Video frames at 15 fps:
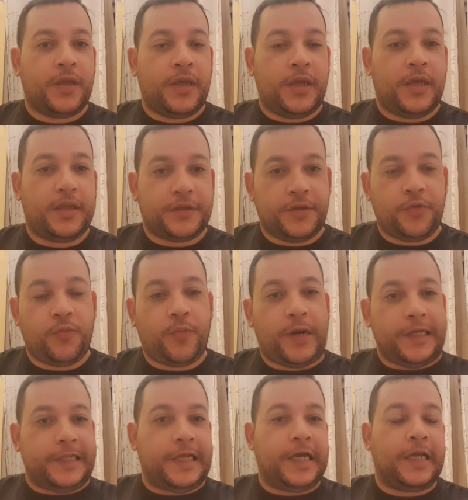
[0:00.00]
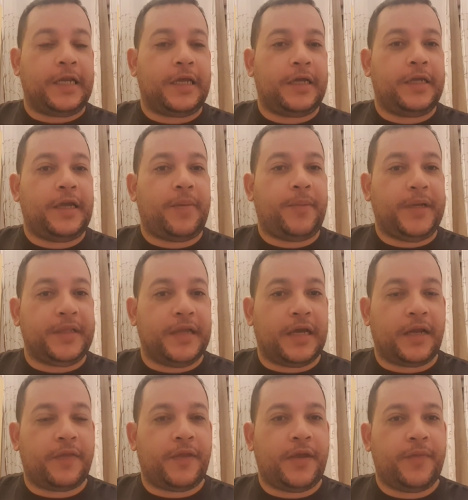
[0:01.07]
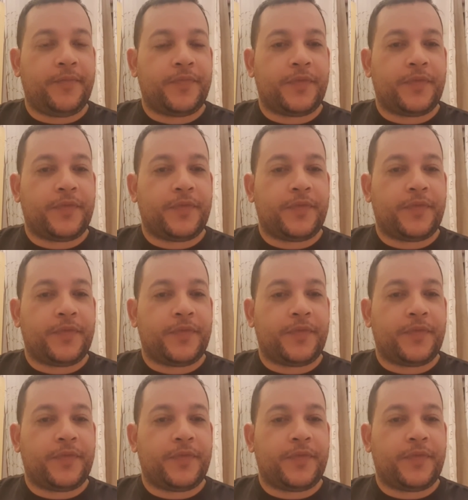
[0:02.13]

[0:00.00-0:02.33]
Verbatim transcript: entre o pai dela e a mãe dela, né,